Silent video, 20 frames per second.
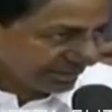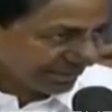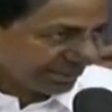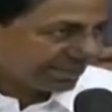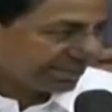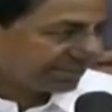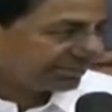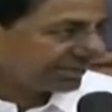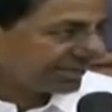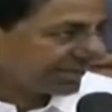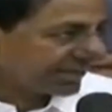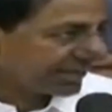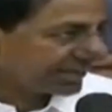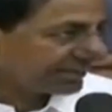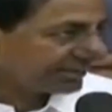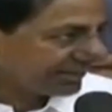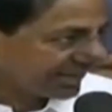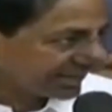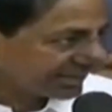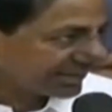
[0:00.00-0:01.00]
అదేవిధంగా
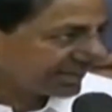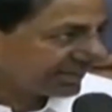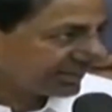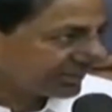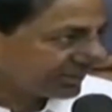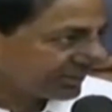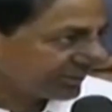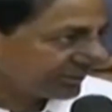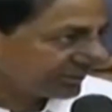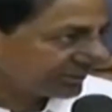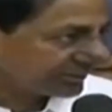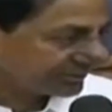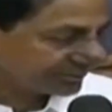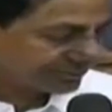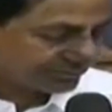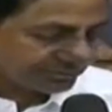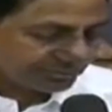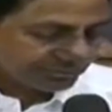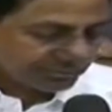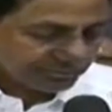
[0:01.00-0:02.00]
ఇది విలసిల్లుతూ
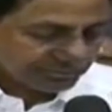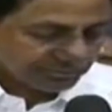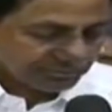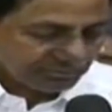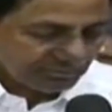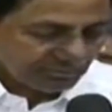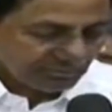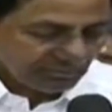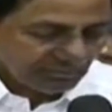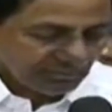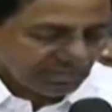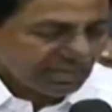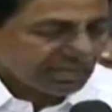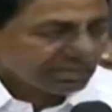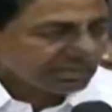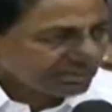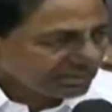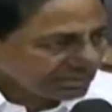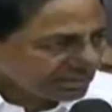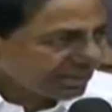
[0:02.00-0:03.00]

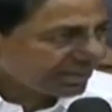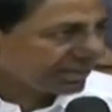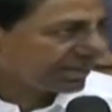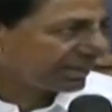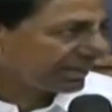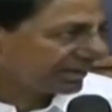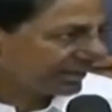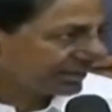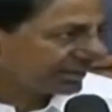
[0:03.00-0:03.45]
అందరినీ